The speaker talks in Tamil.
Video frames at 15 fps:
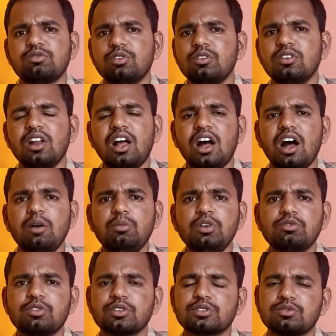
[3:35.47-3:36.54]
ஃபுல்லாக
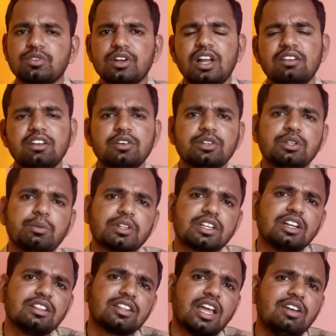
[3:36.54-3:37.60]
ஆம்டு ஃபோர்ஸ் ஃபுல்லாகவே வந்து
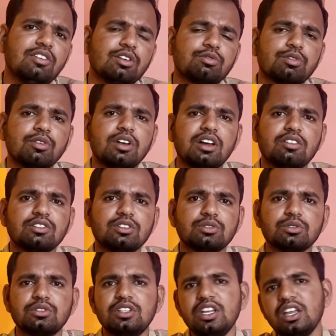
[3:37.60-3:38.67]
பார்த்திங்கன்னா தைவான் ஃபுல்லாக வந்து
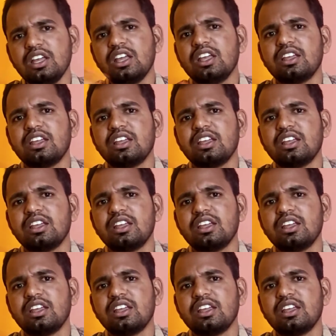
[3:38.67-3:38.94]
சுற்றி